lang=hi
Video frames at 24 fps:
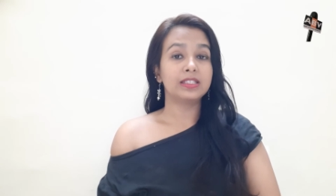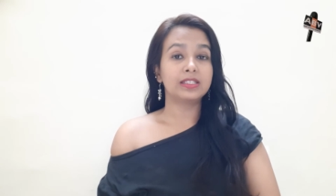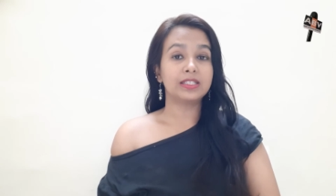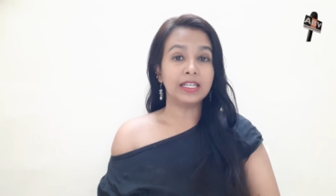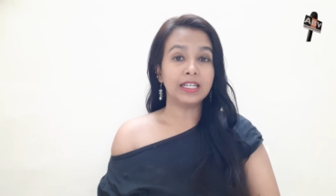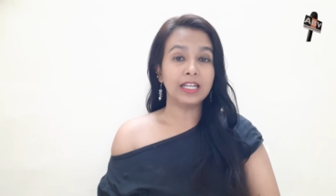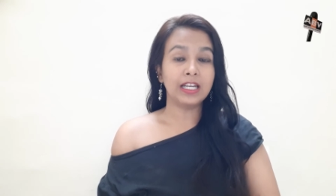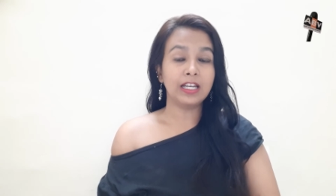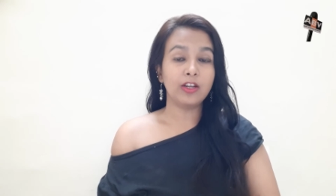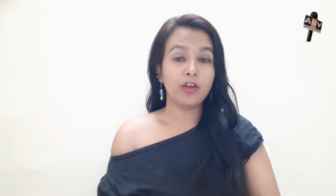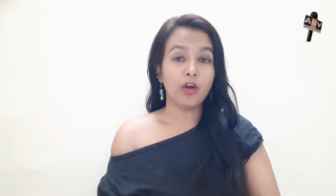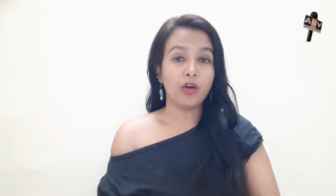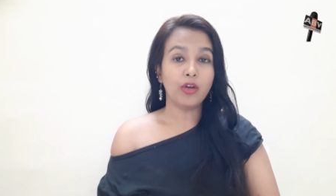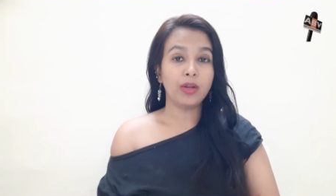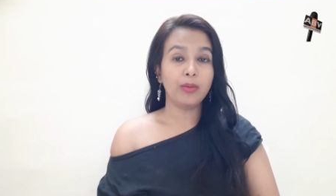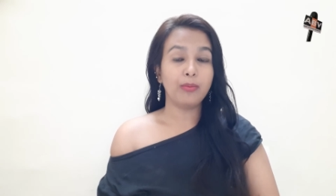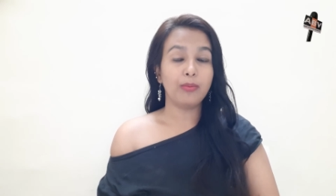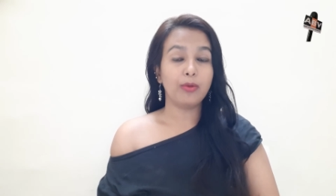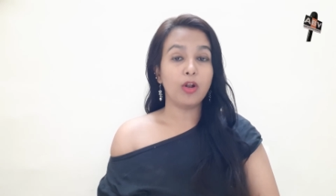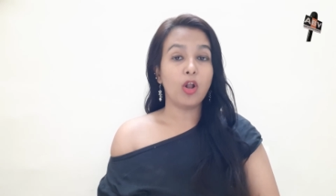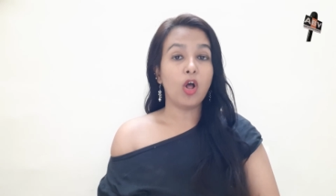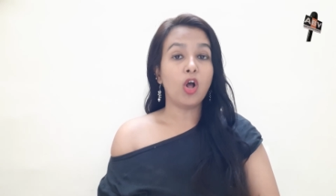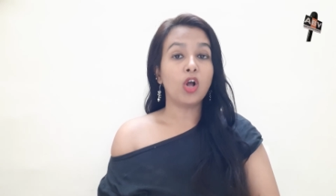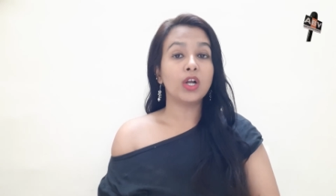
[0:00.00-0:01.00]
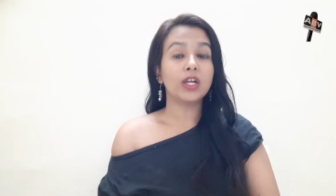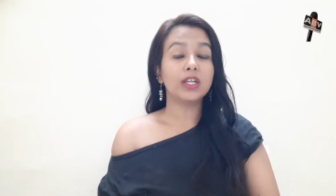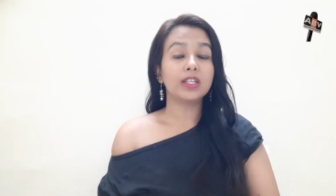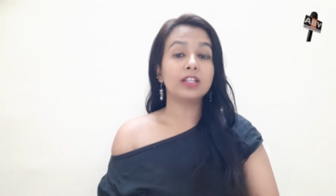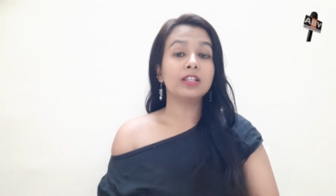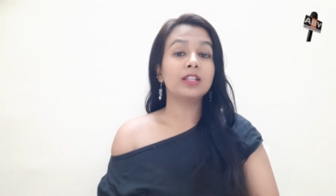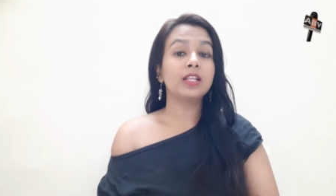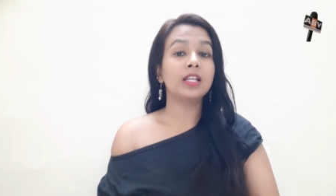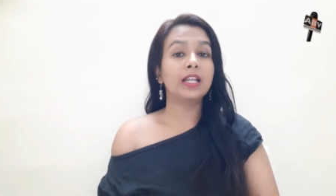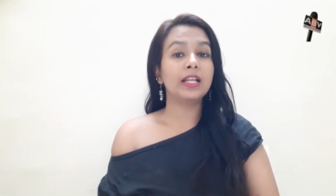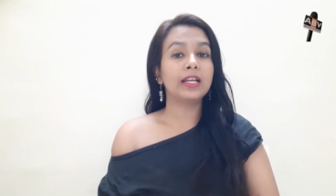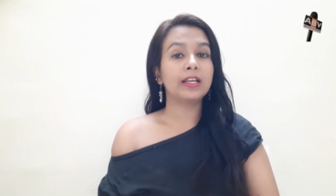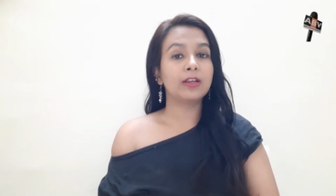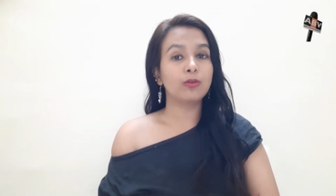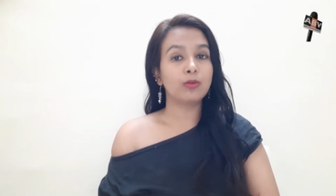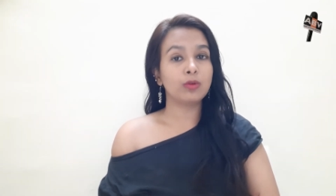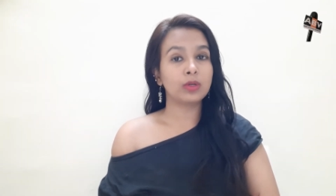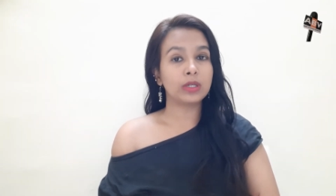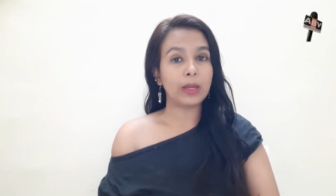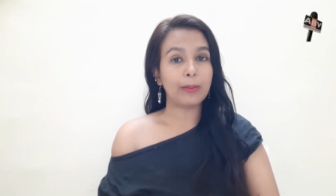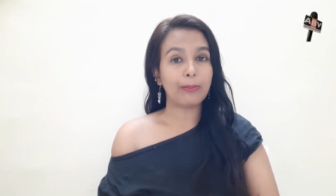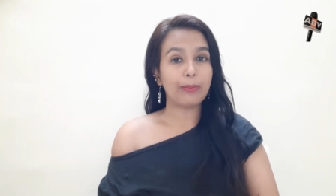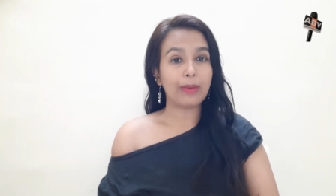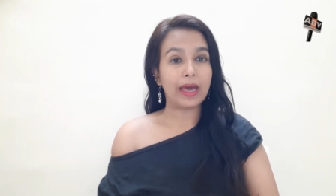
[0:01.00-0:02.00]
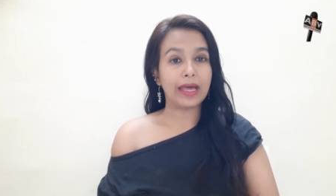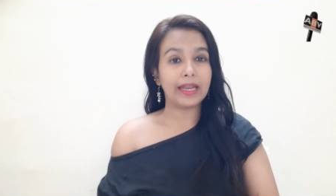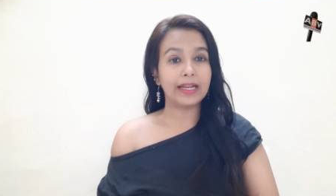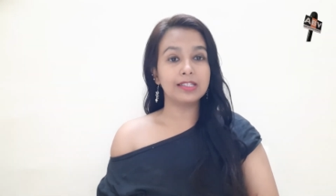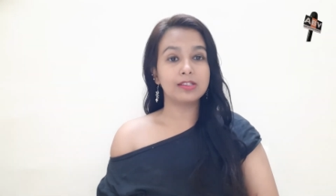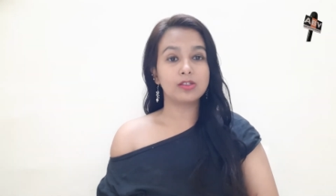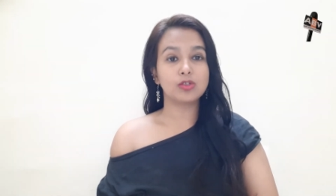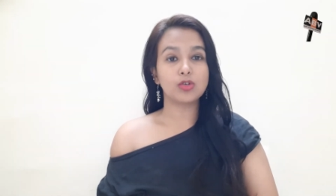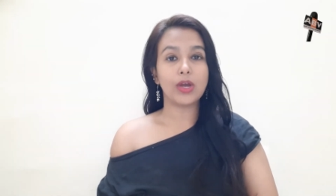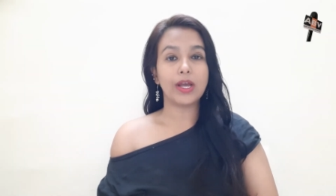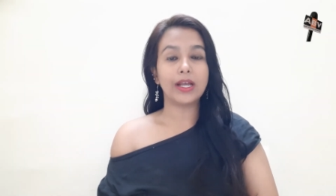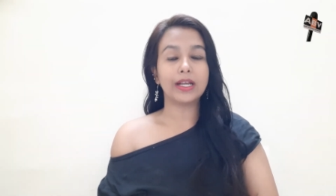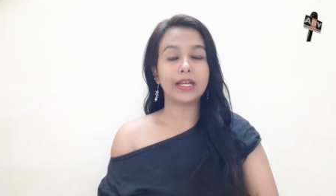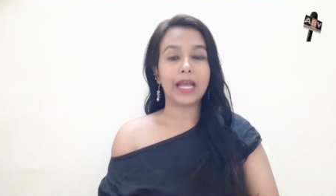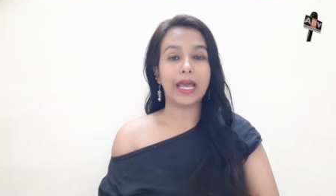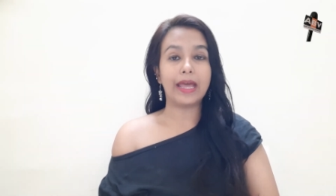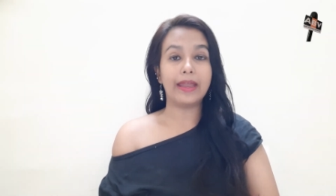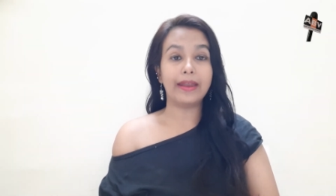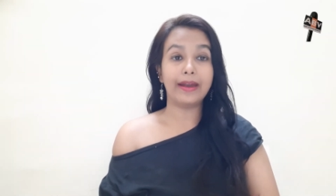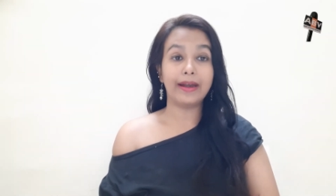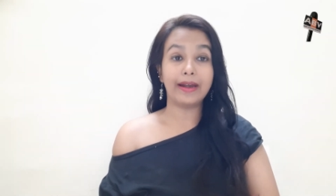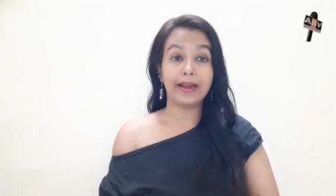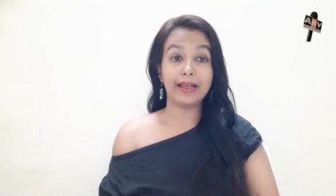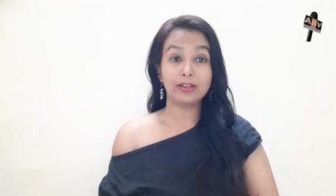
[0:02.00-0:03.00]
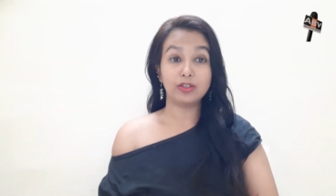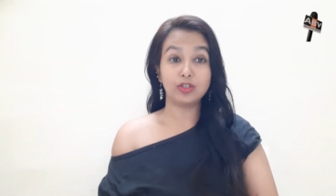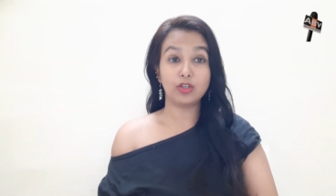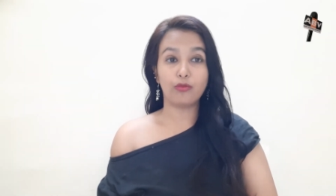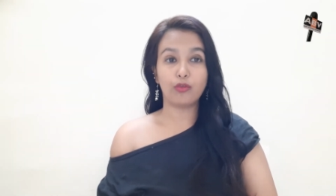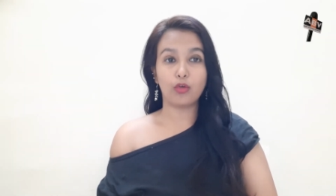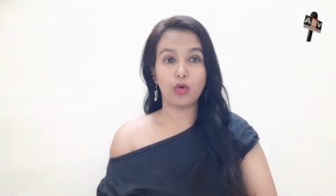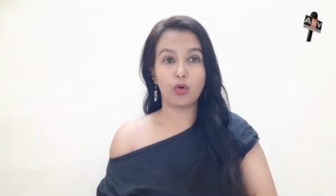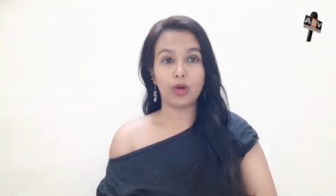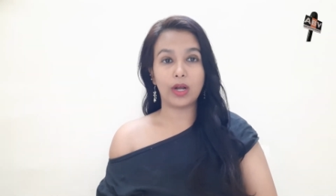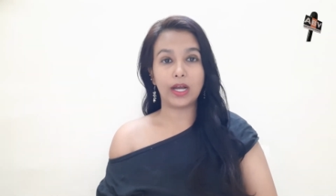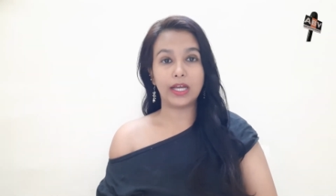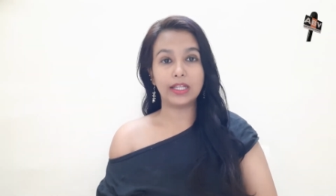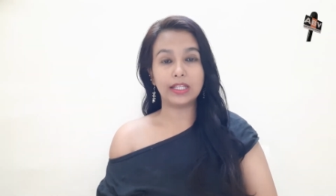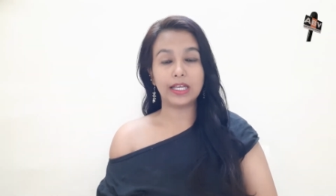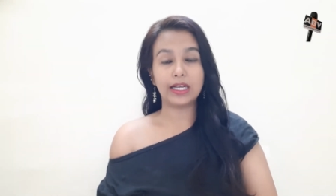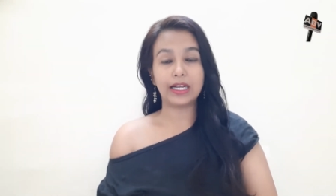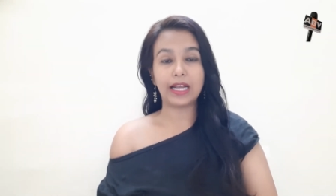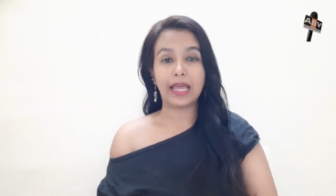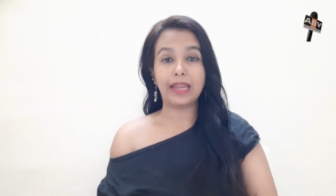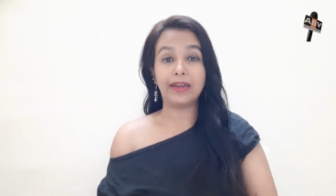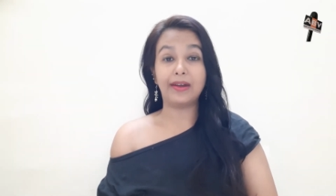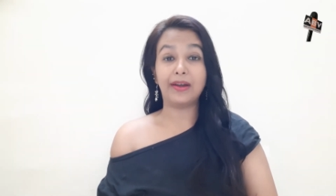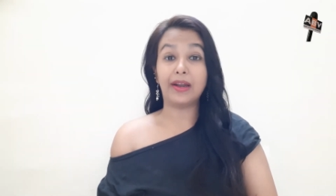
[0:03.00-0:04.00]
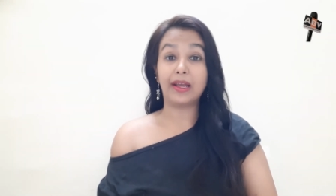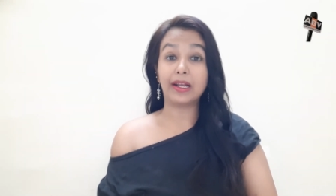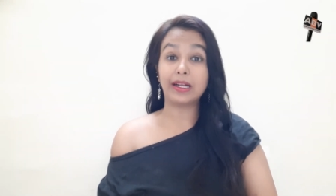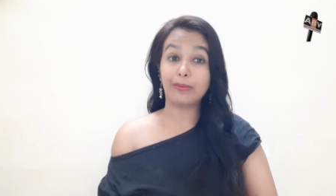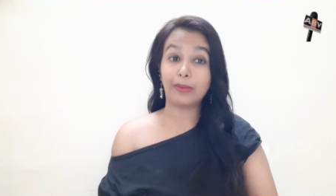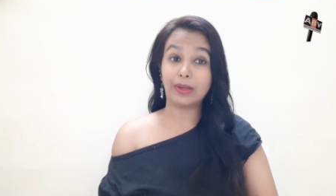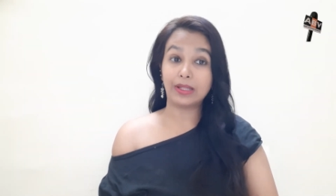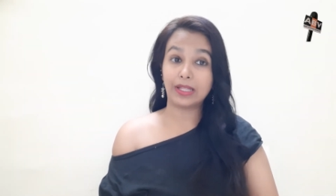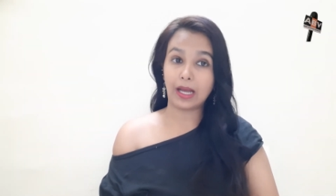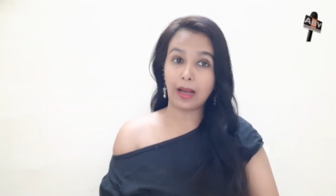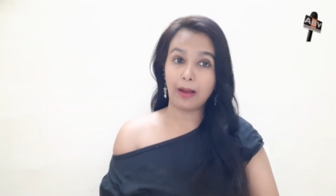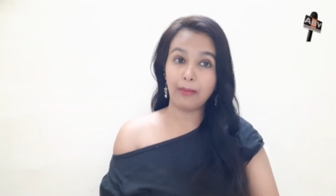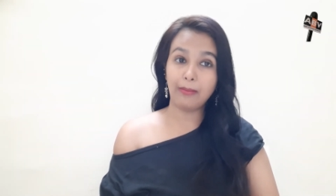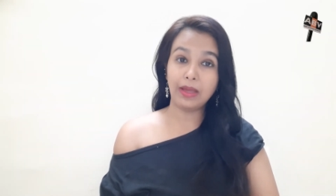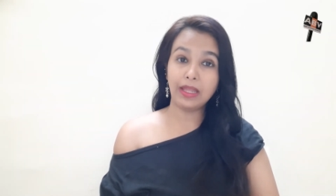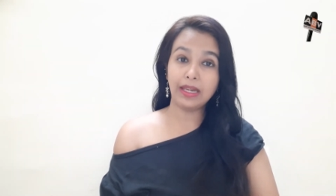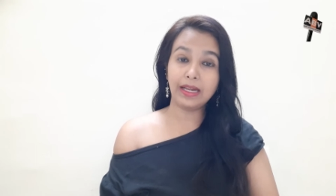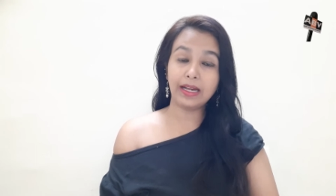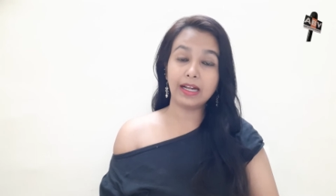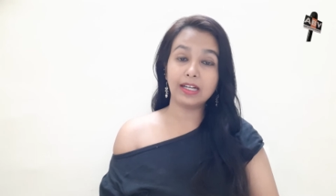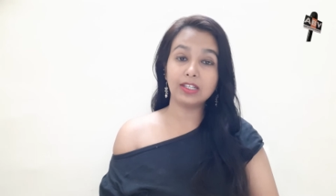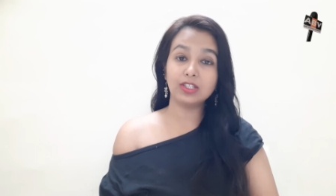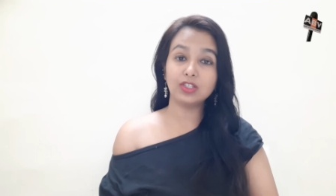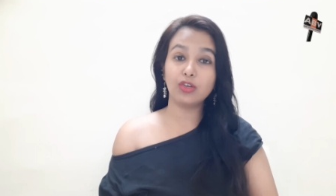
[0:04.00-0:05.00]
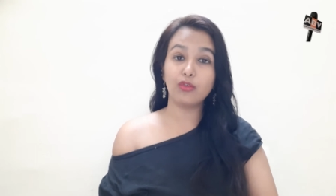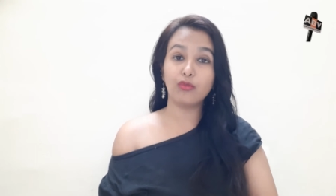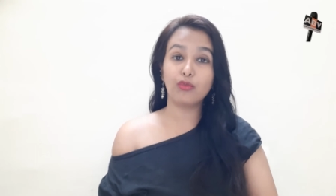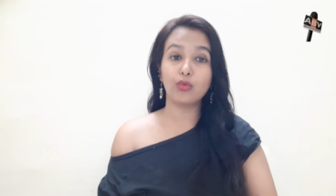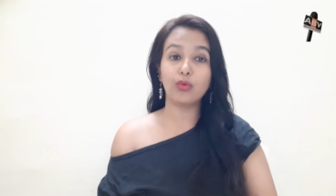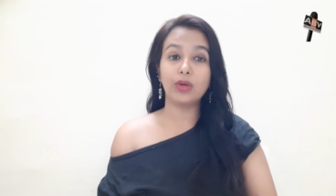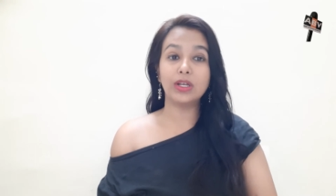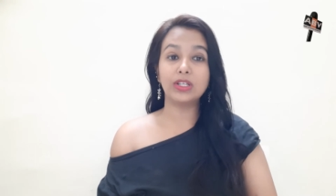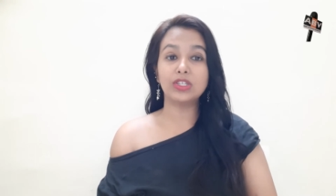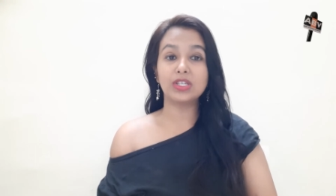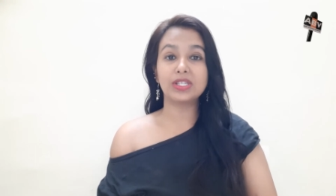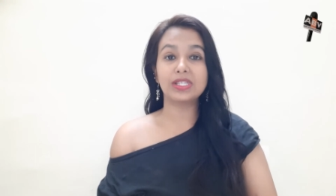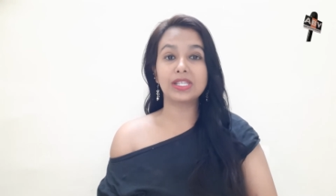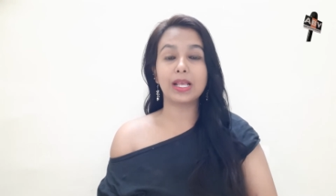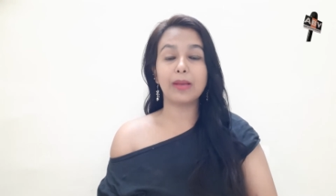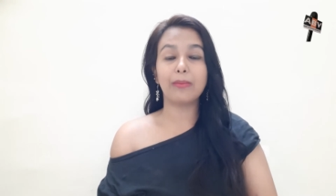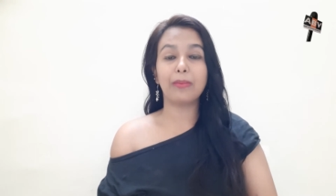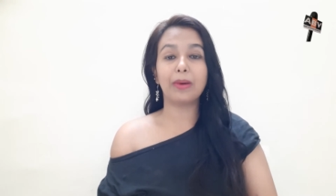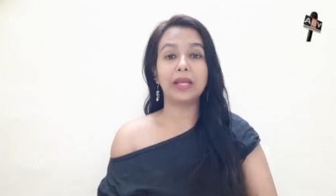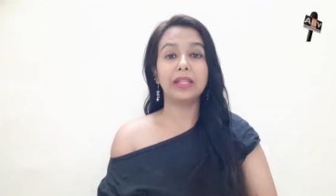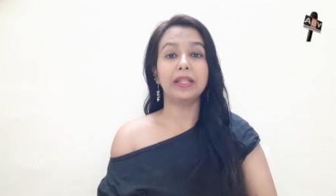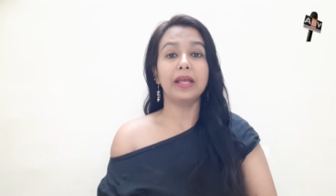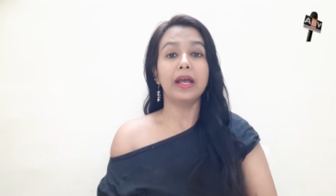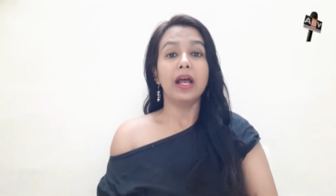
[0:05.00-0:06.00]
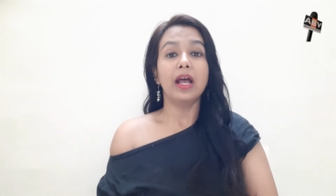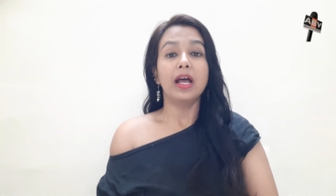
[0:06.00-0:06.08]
सनी लियोनी बिलोंग करती थी लेकिन उनके पेरेंट्स जो है कनाडा शिफ्ट हो गए थे कनाडा के बाद अमेरिका शिफ्ट हुए जिसके बाद